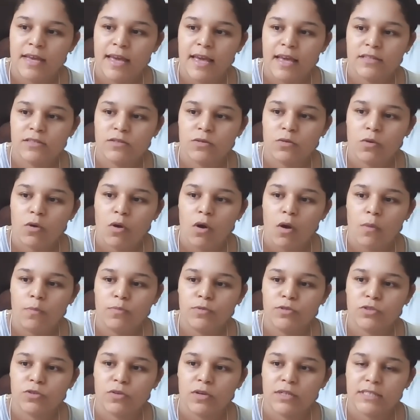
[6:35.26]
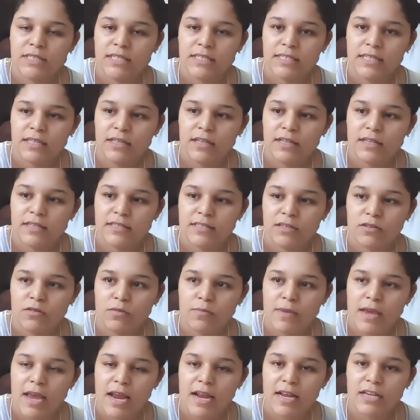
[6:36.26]
É, são copos de
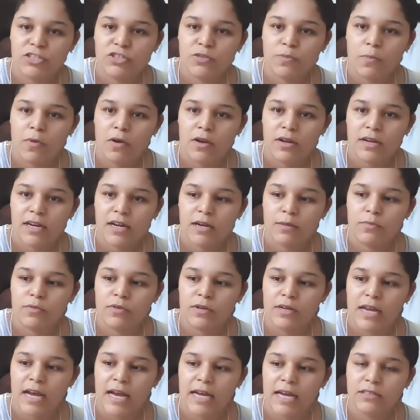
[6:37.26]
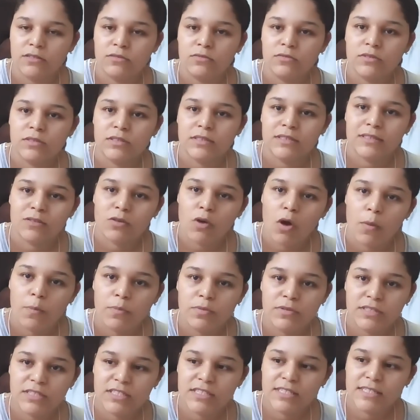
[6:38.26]
475ml de policarbonato.
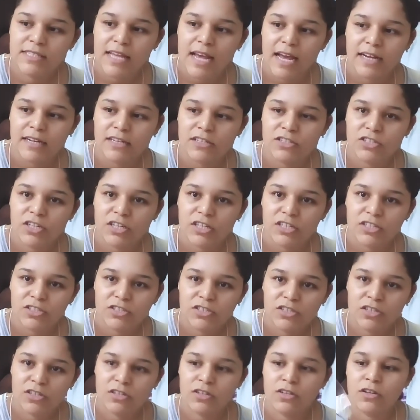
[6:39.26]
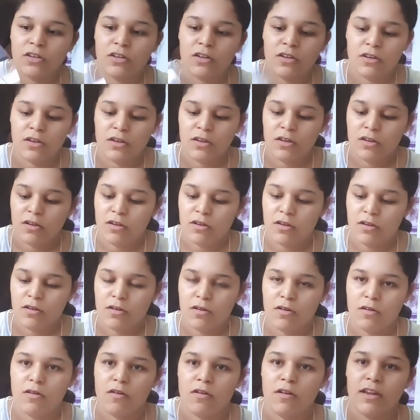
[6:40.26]
Copos design, gente.
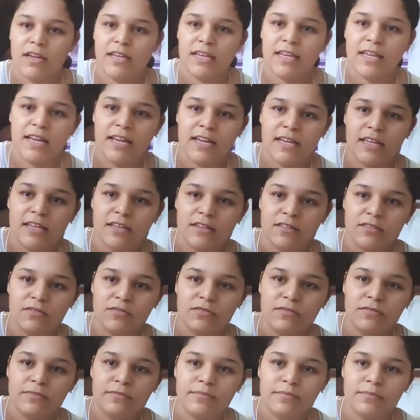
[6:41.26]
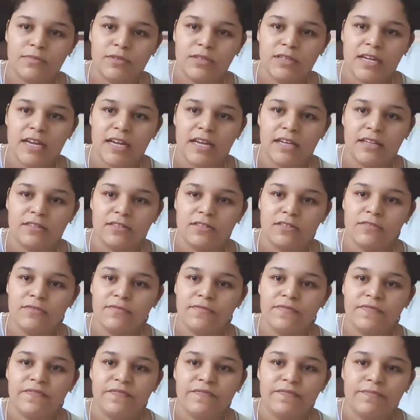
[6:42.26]
Olha que lindo por dentro.